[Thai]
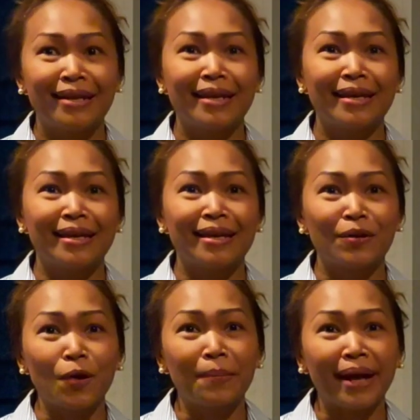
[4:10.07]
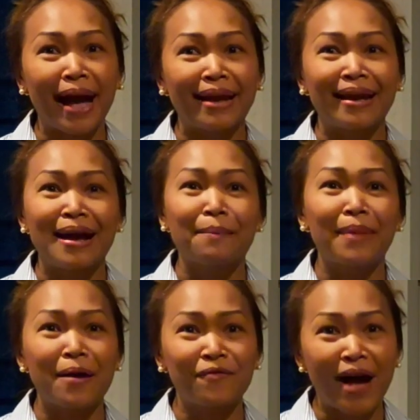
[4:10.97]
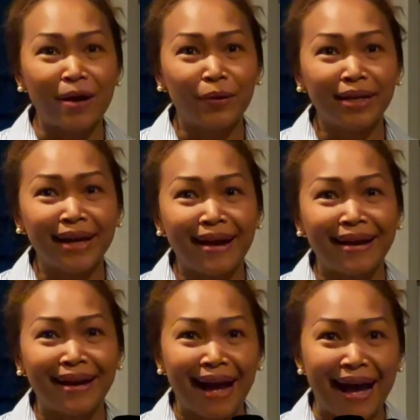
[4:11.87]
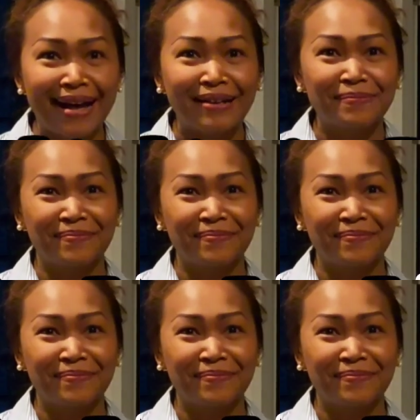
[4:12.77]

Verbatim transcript: ดีๆร่วมกันมาฟังด้วยกันนะคะ